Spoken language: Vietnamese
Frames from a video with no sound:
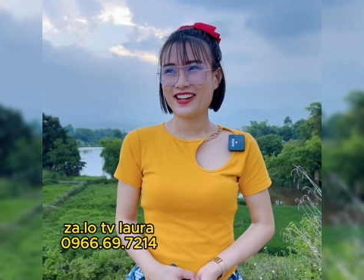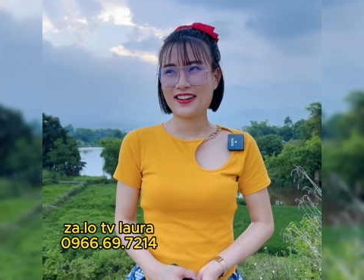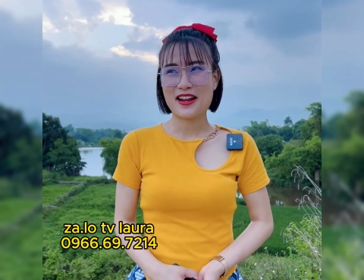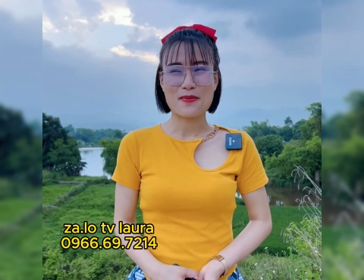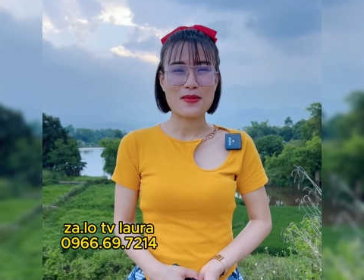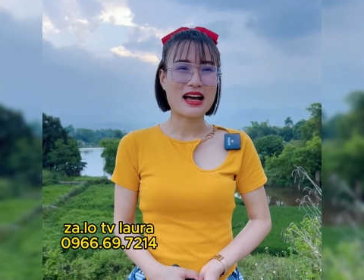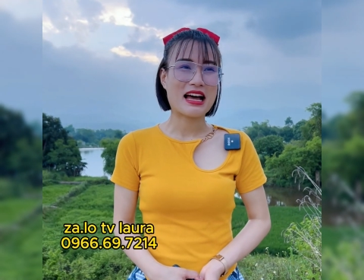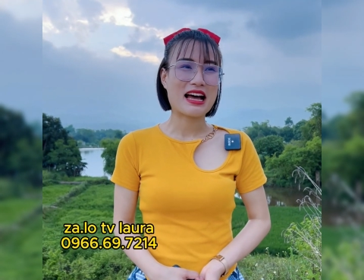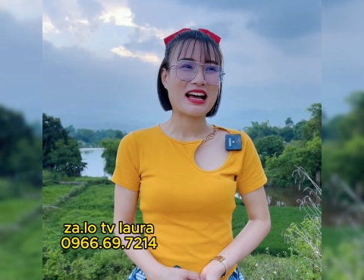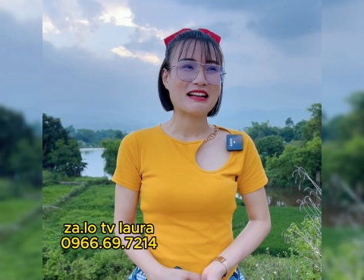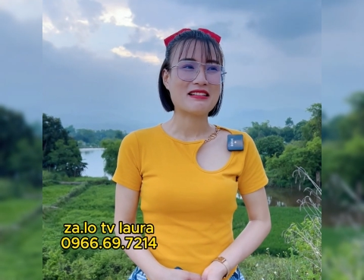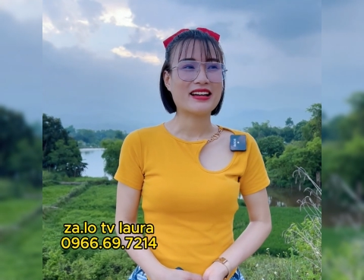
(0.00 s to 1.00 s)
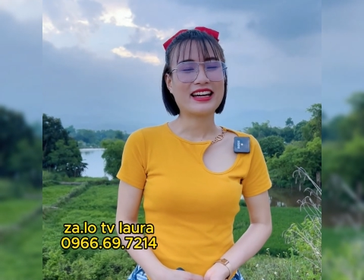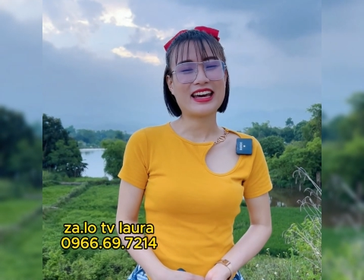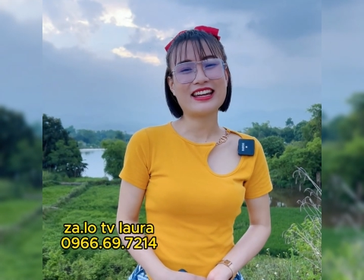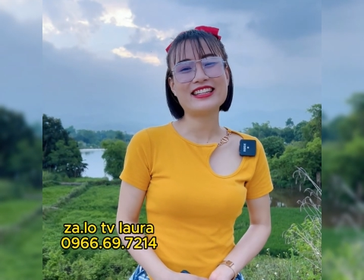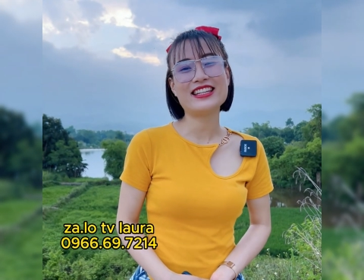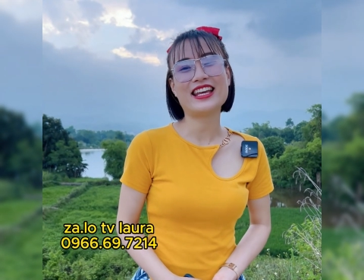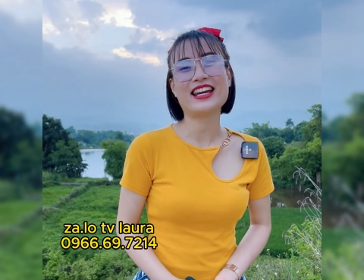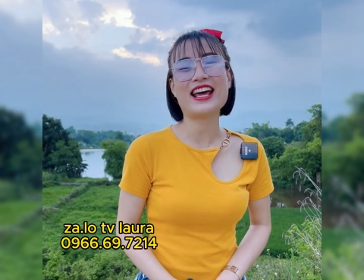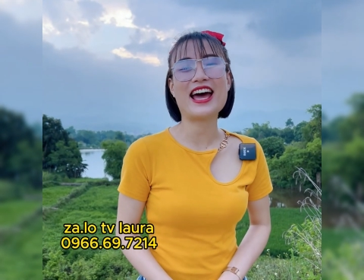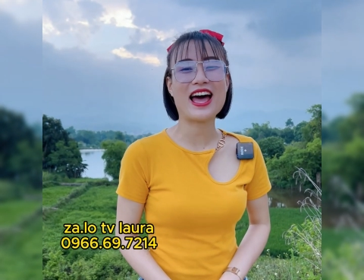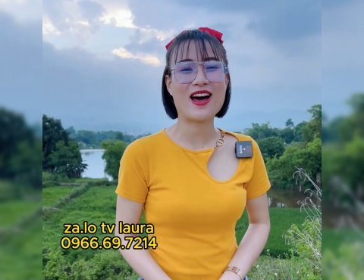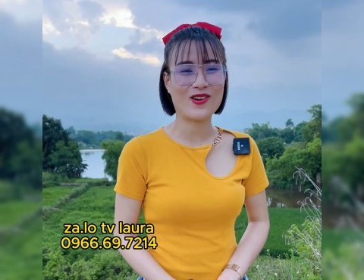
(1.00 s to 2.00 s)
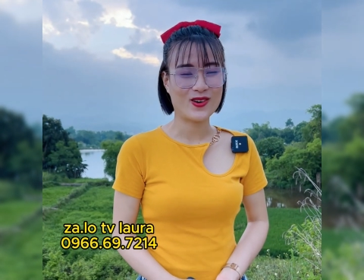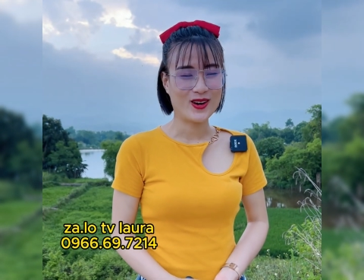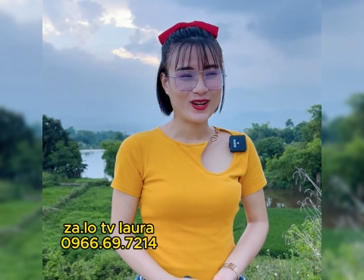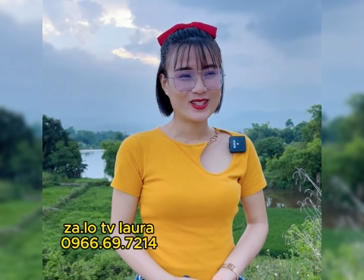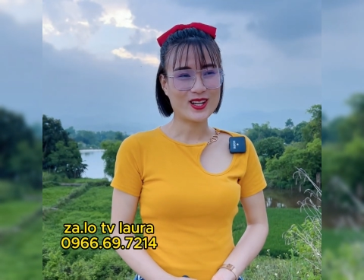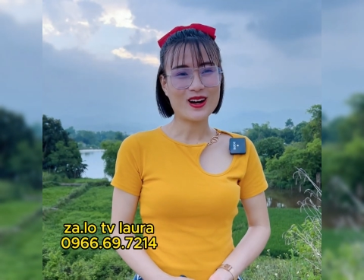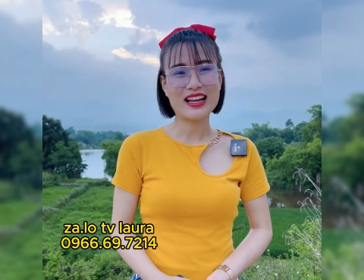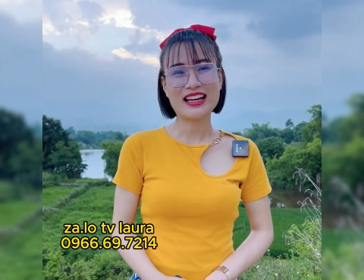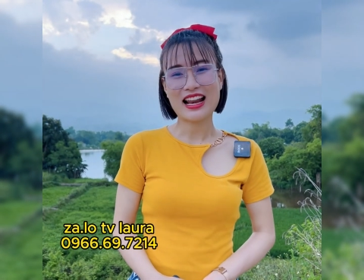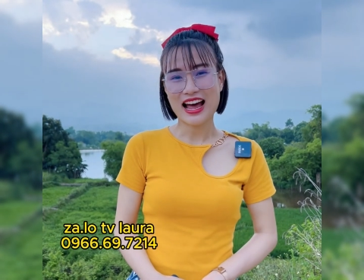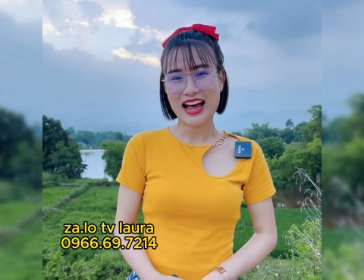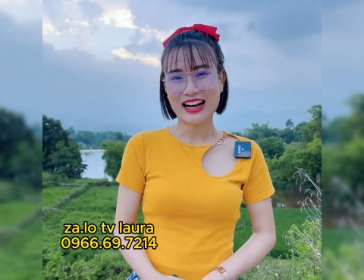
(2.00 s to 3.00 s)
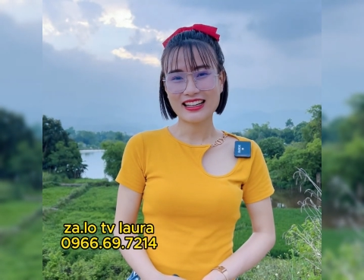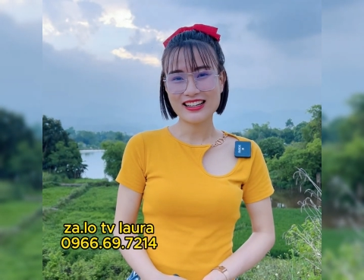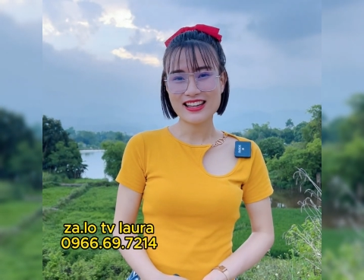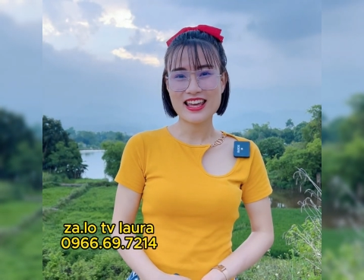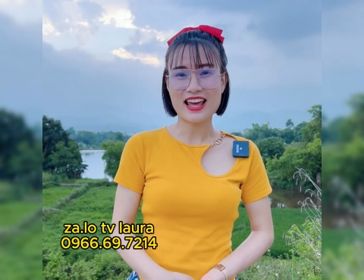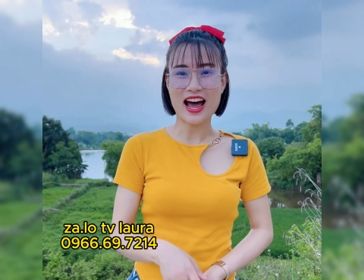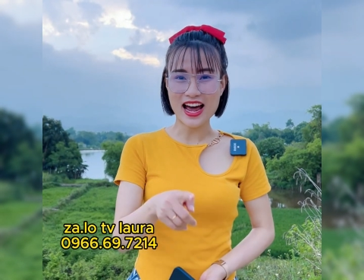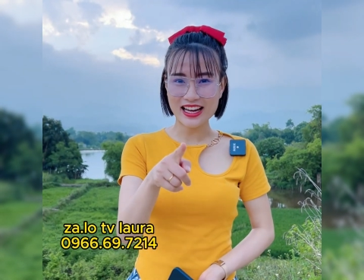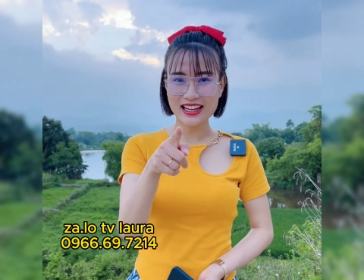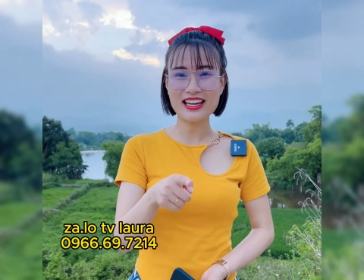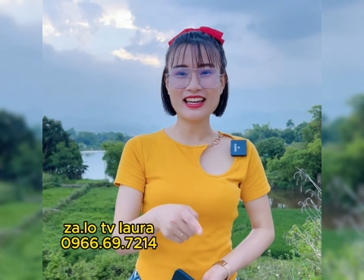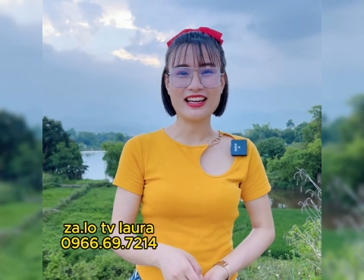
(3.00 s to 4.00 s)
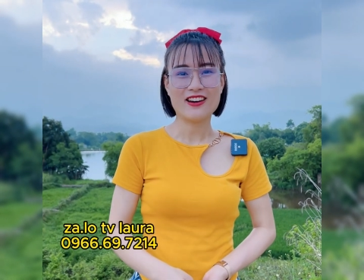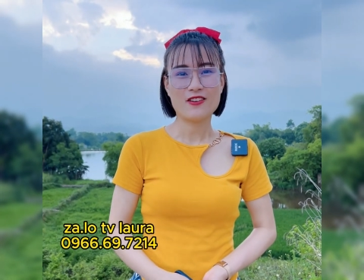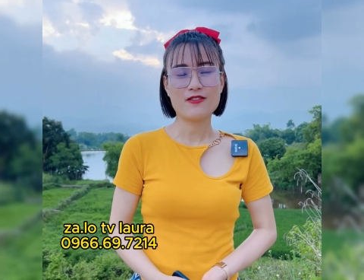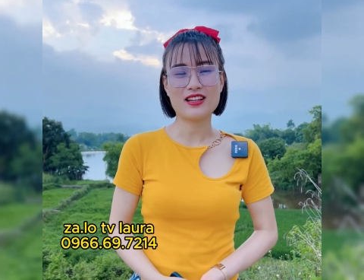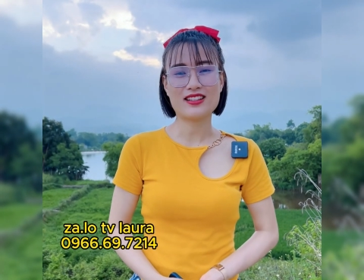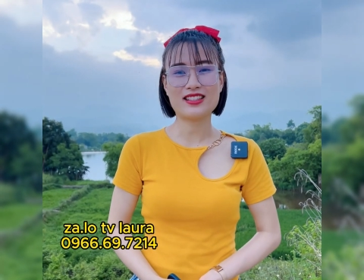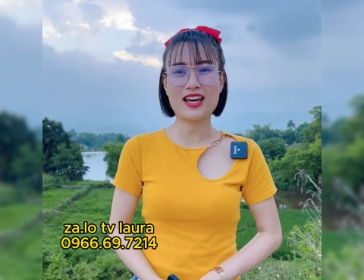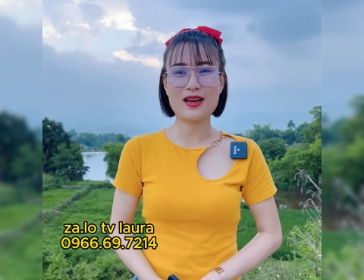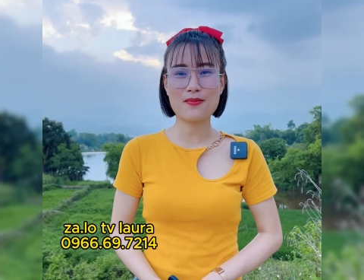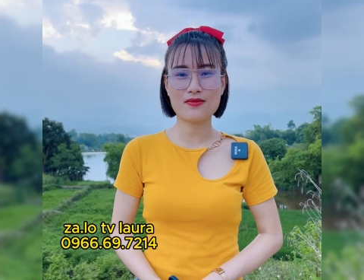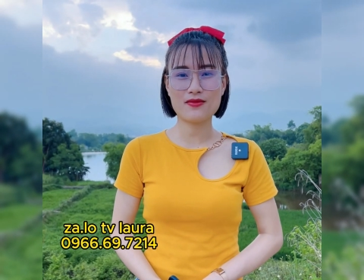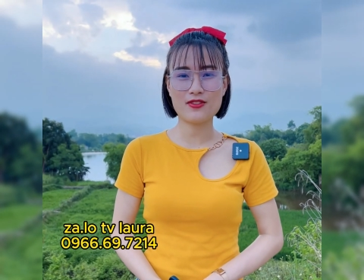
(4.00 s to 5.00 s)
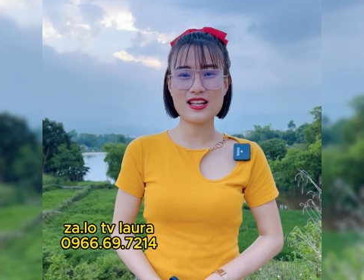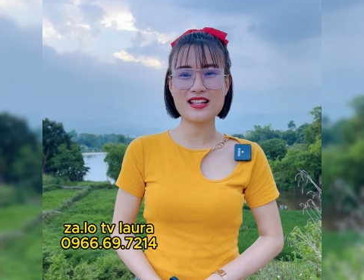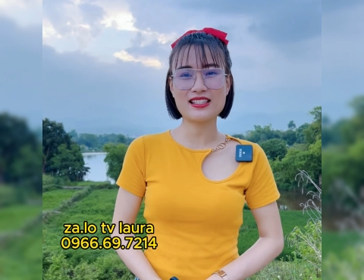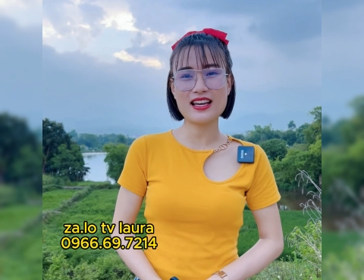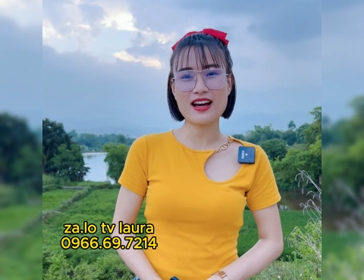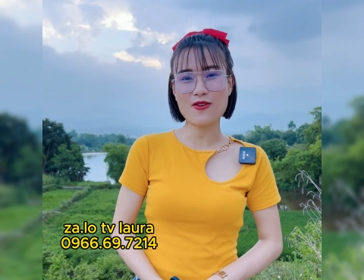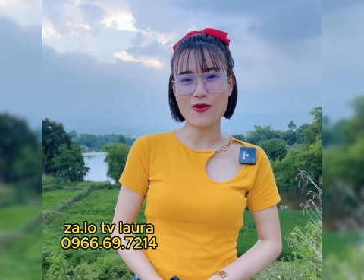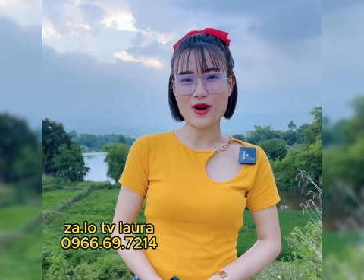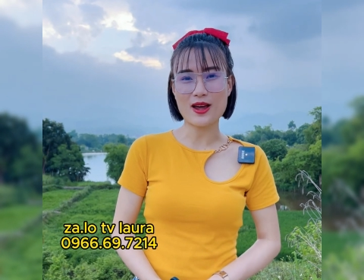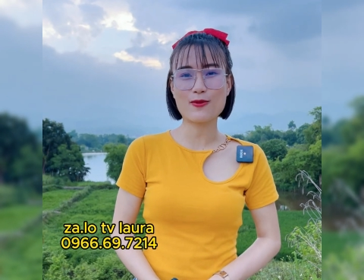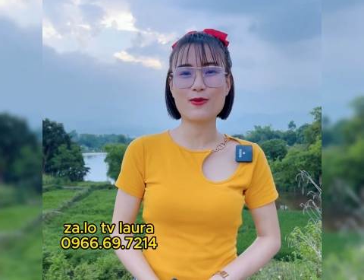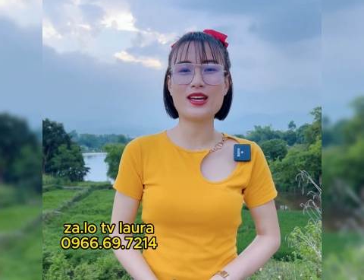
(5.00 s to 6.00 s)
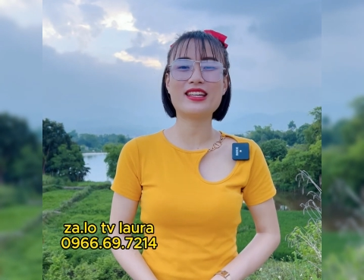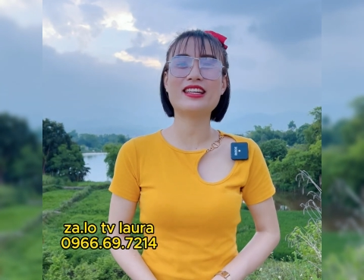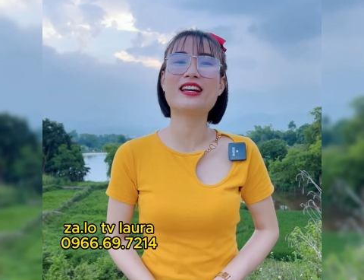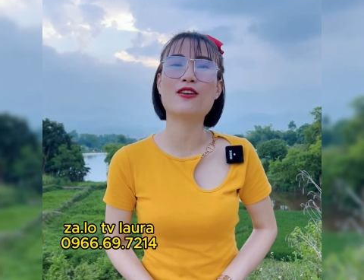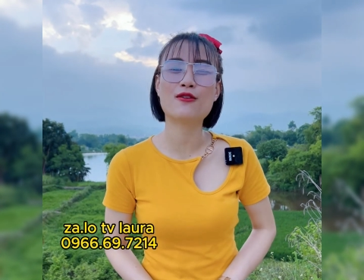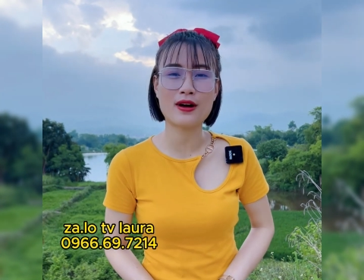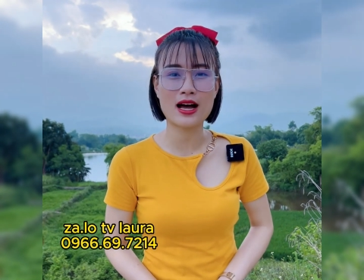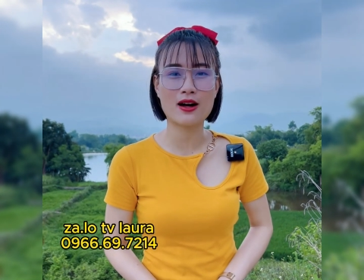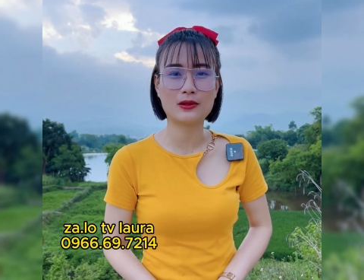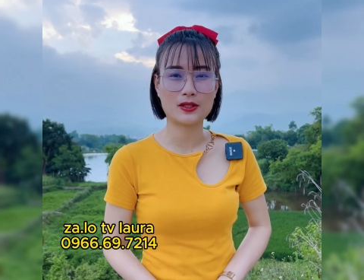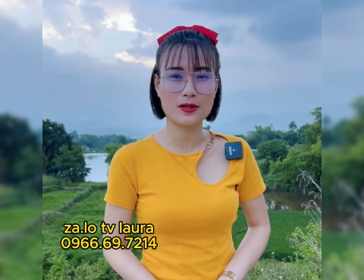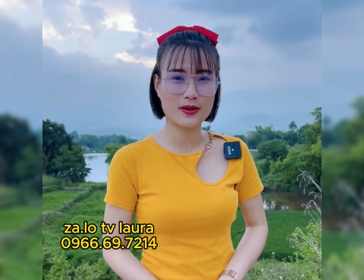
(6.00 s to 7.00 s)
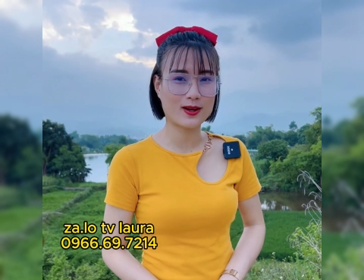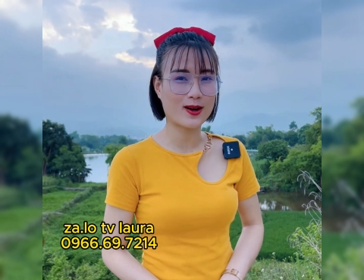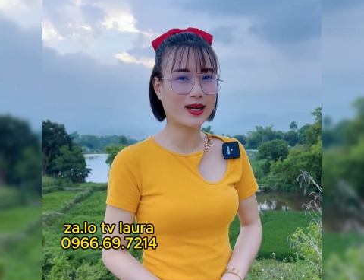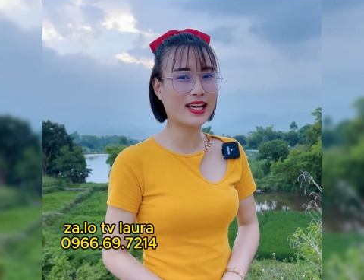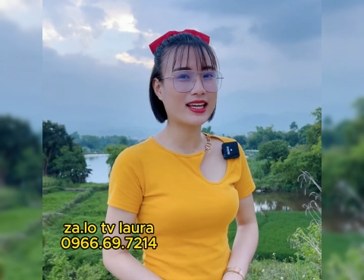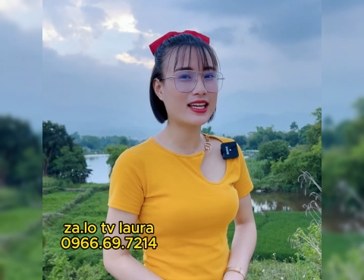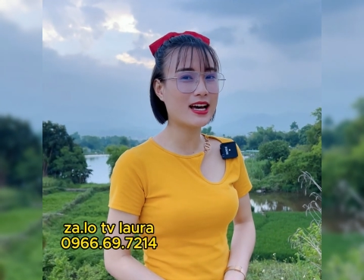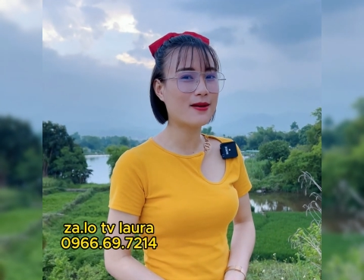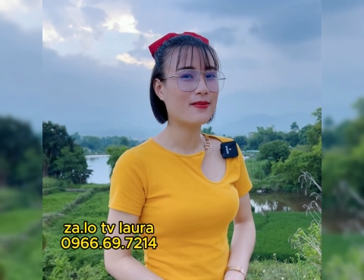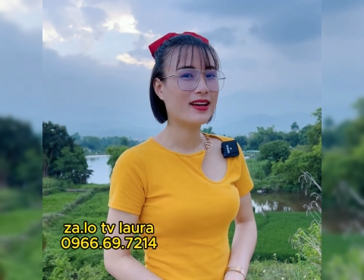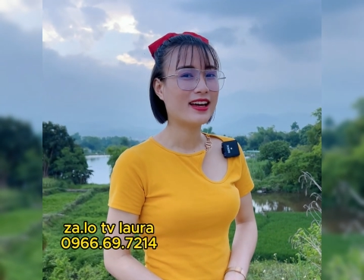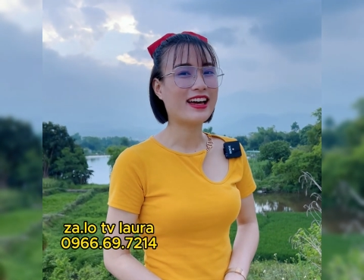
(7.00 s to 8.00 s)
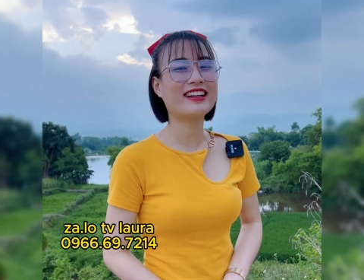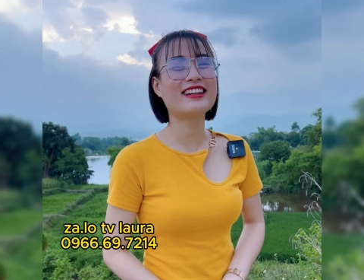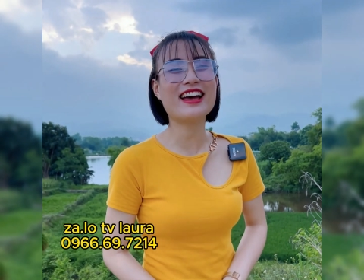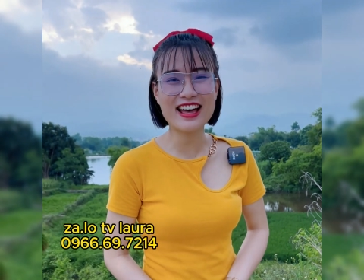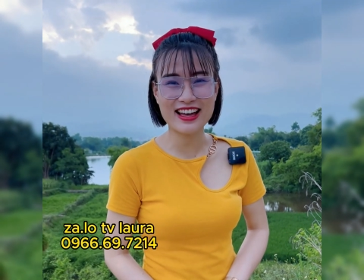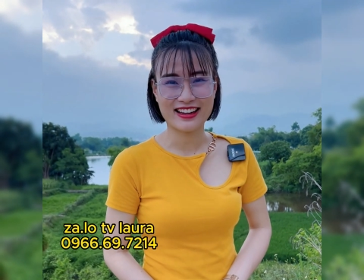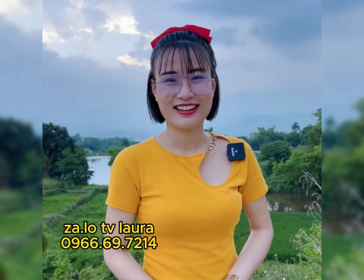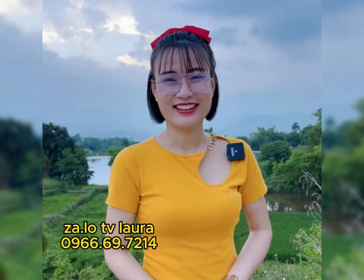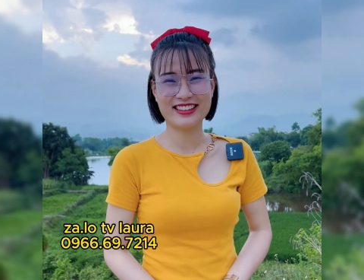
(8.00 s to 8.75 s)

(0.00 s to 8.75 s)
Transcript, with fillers: để mà khen như thế nào cho lênh láng thì anh ấy phải xem video của em Quỳnh nhiều vào thì mới có kinh nghiệm anh nhá.